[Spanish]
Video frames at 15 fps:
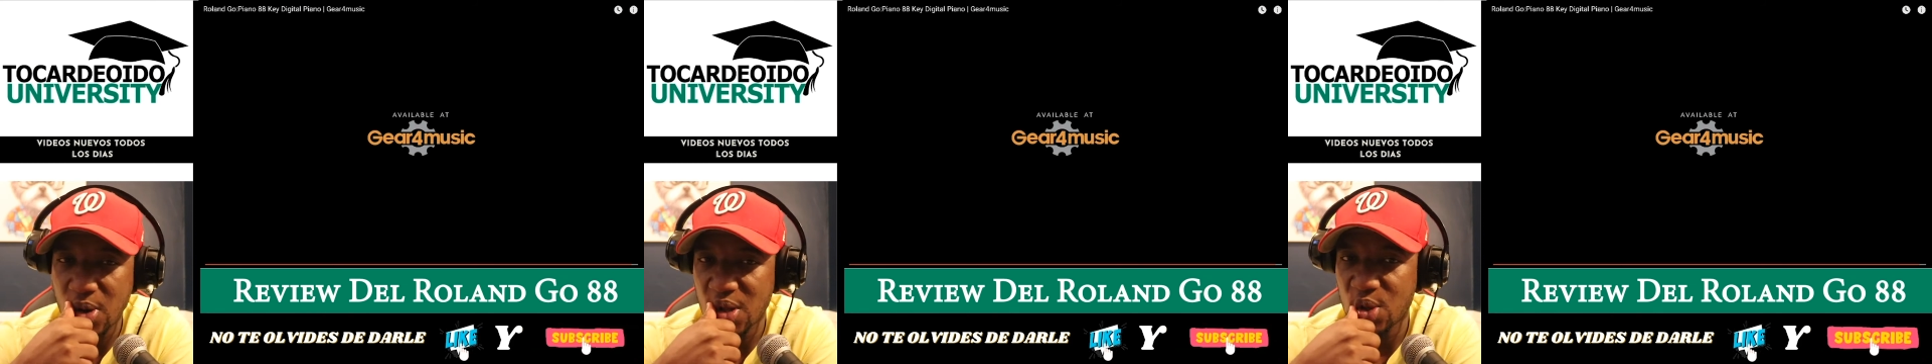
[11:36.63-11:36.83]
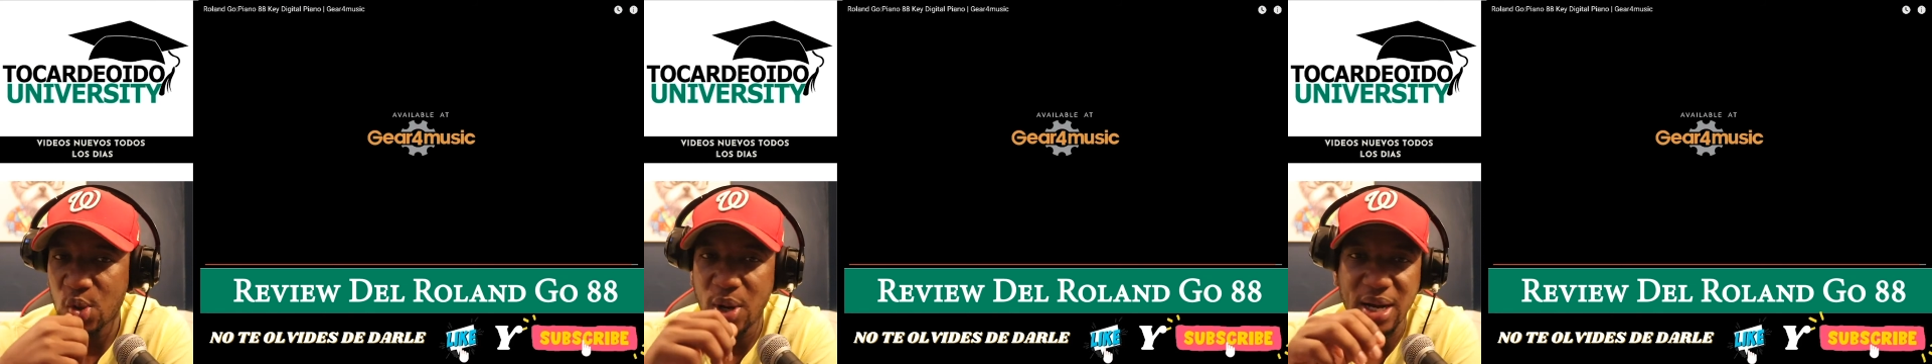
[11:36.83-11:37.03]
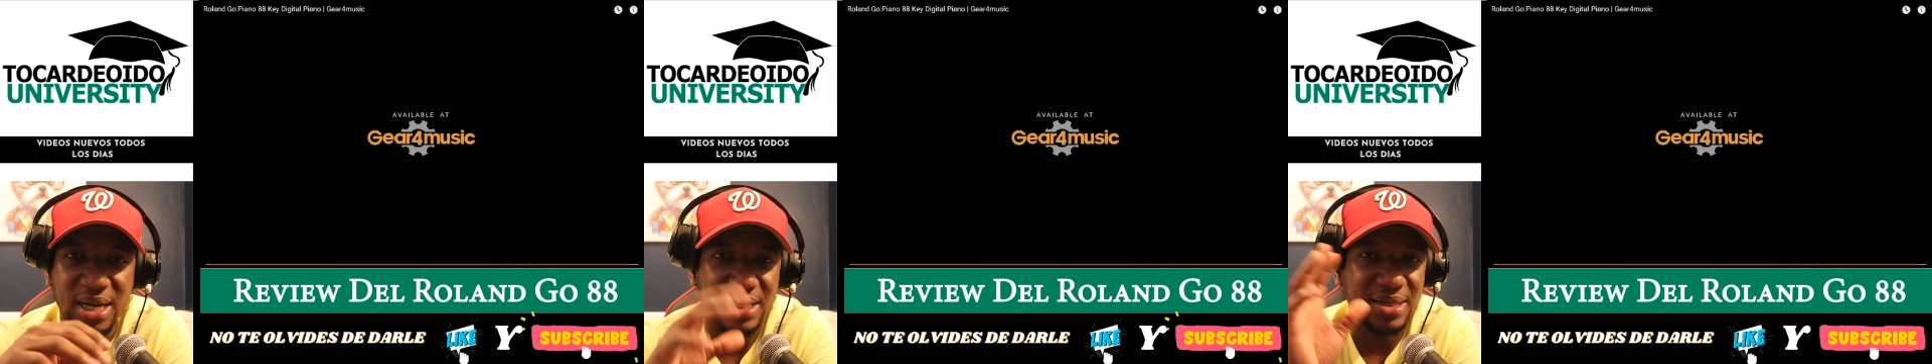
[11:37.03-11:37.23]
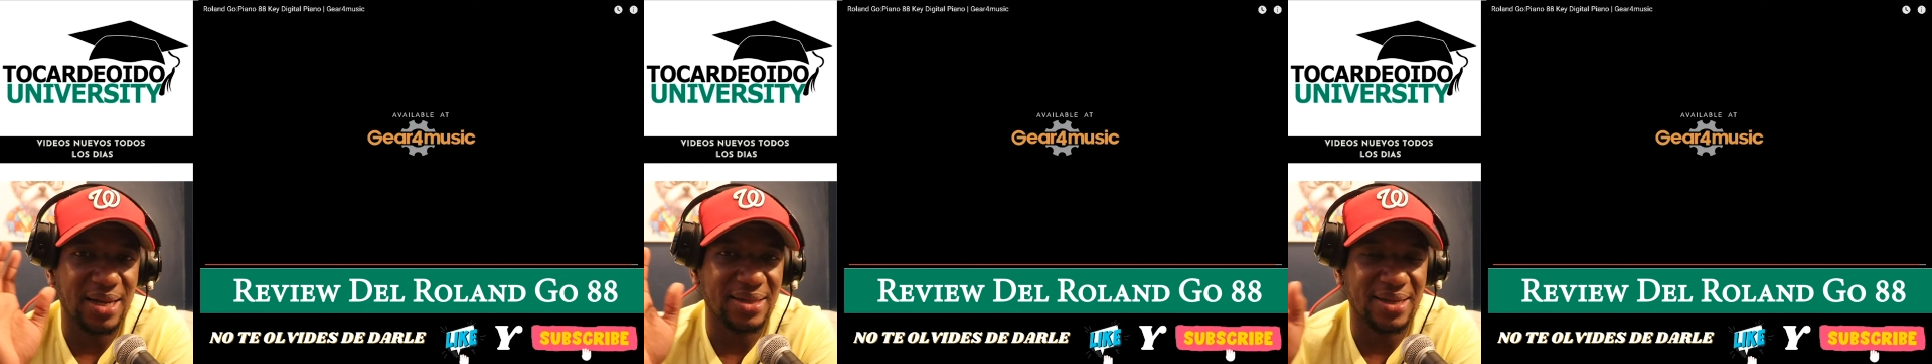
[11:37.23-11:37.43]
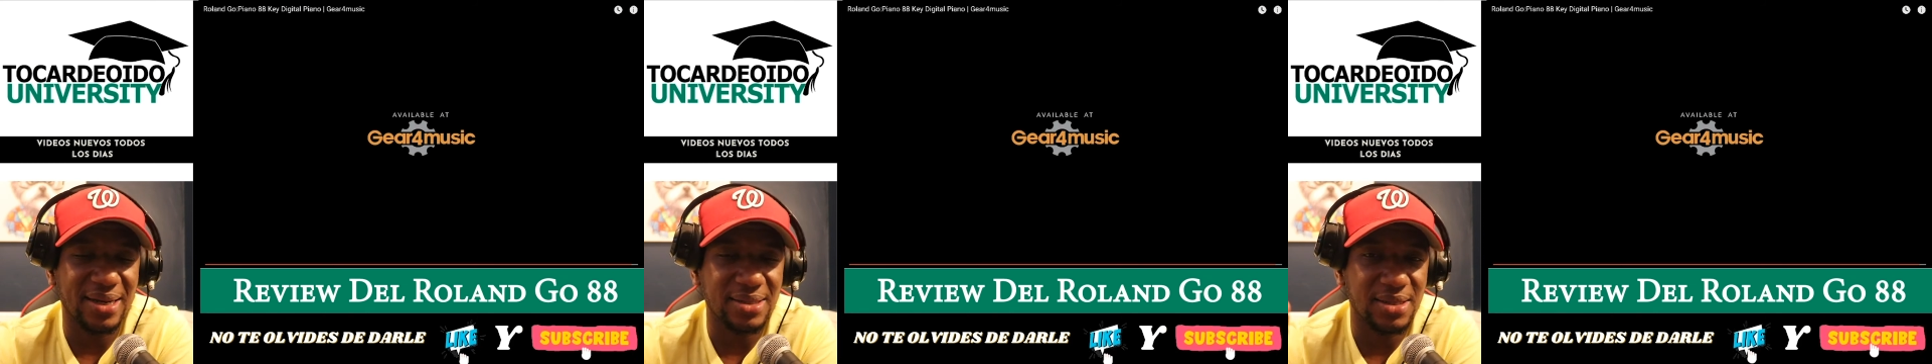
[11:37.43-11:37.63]
cuando hagas
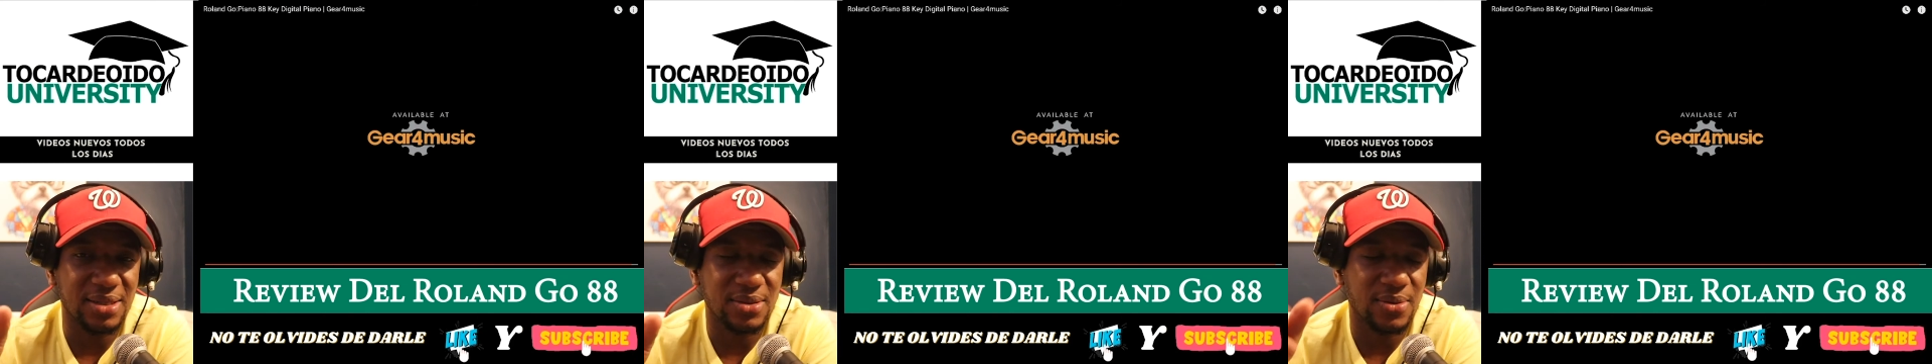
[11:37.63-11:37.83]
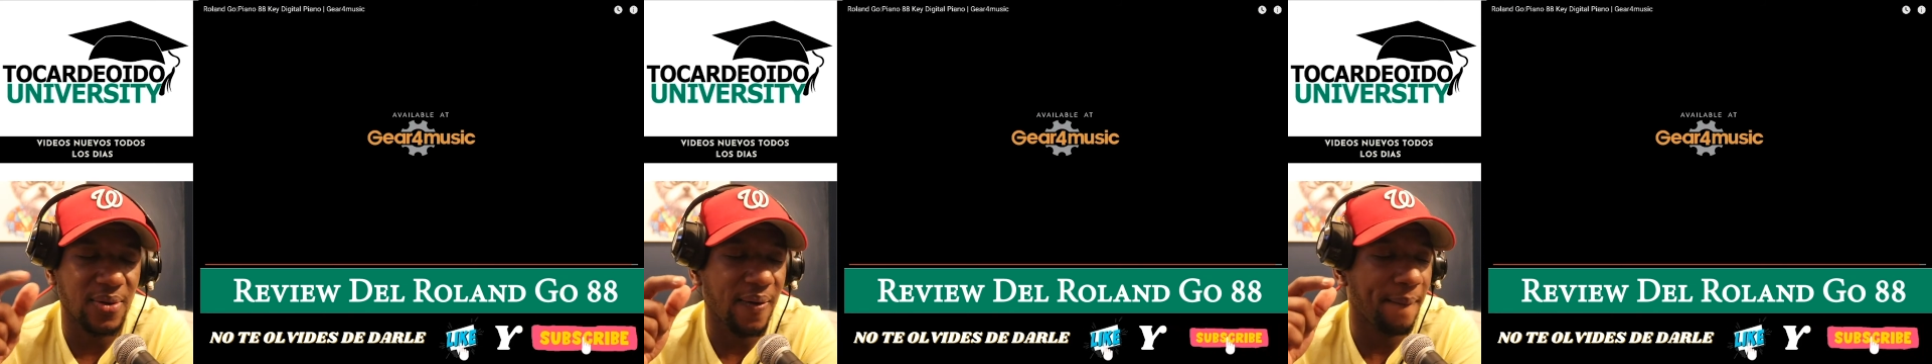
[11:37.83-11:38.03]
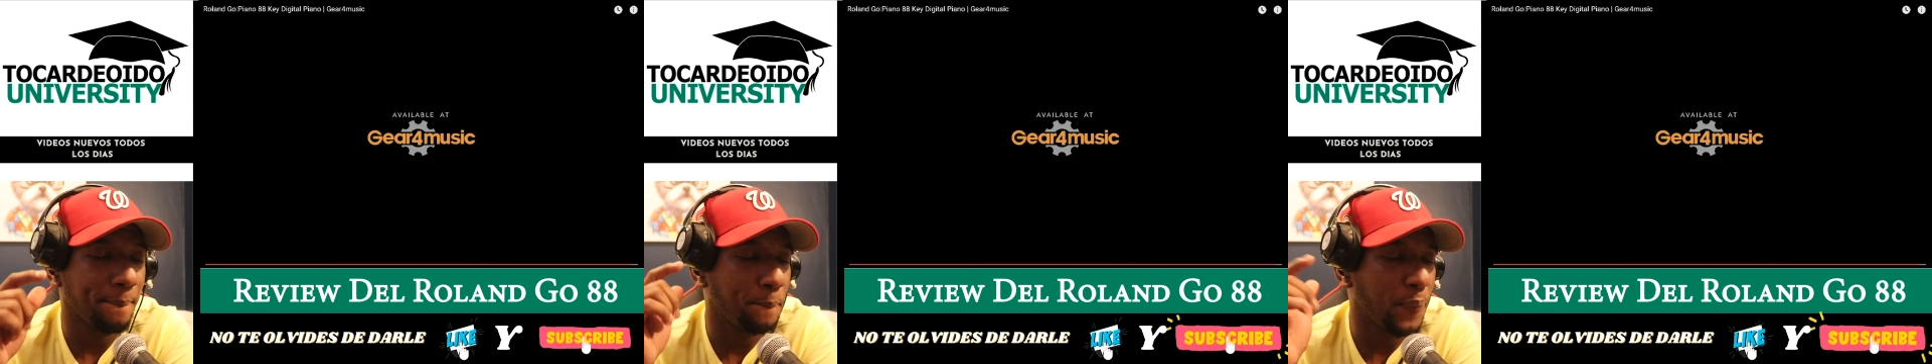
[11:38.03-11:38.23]
la transición,